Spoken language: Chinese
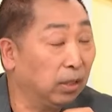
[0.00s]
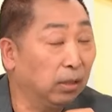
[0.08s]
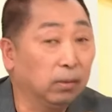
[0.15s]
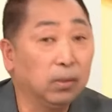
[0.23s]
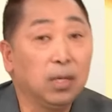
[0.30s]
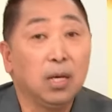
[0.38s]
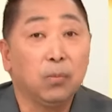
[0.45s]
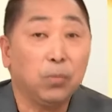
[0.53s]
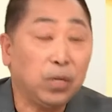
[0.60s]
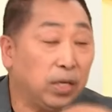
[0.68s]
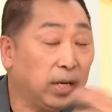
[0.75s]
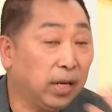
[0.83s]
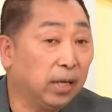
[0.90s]
西了，
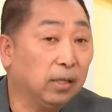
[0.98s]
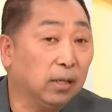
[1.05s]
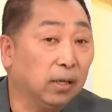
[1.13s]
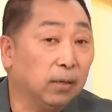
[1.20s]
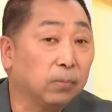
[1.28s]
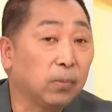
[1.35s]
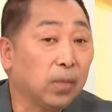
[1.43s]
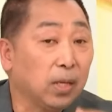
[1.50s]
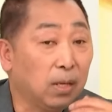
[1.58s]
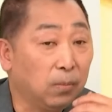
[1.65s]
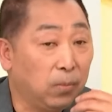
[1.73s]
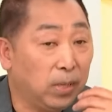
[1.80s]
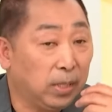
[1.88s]
明年的
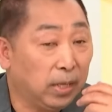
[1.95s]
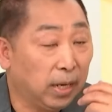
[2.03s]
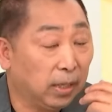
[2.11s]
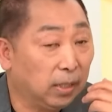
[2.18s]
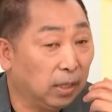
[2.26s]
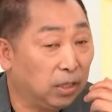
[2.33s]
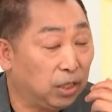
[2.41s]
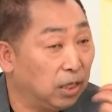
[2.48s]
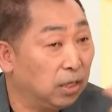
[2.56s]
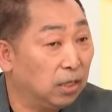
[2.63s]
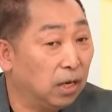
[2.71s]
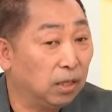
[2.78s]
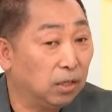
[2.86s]
明年的
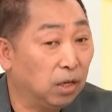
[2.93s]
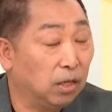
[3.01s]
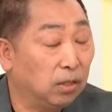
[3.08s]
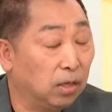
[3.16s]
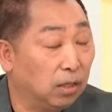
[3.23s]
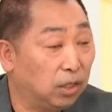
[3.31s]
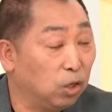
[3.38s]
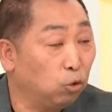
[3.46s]
金呃呃